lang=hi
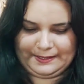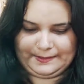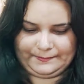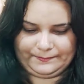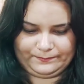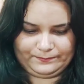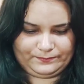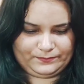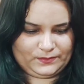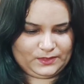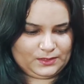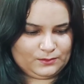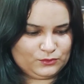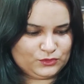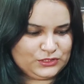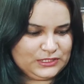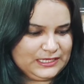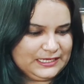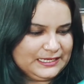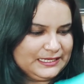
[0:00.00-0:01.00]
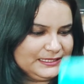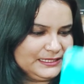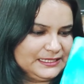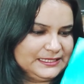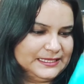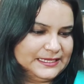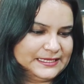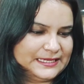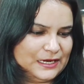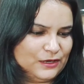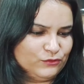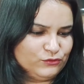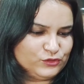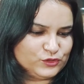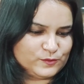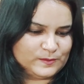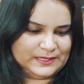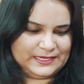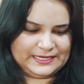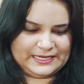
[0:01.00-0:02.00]
है मुझे लगा था ये गाउन
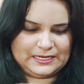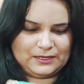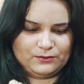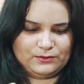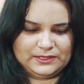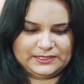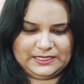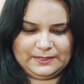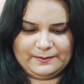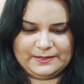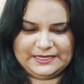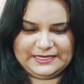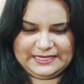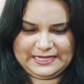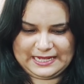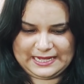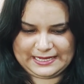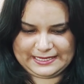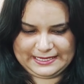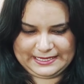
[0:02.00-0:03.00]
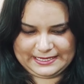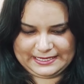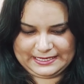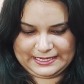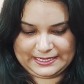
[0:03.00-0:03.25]
उसमें लिखा हुआ था बट ये आया है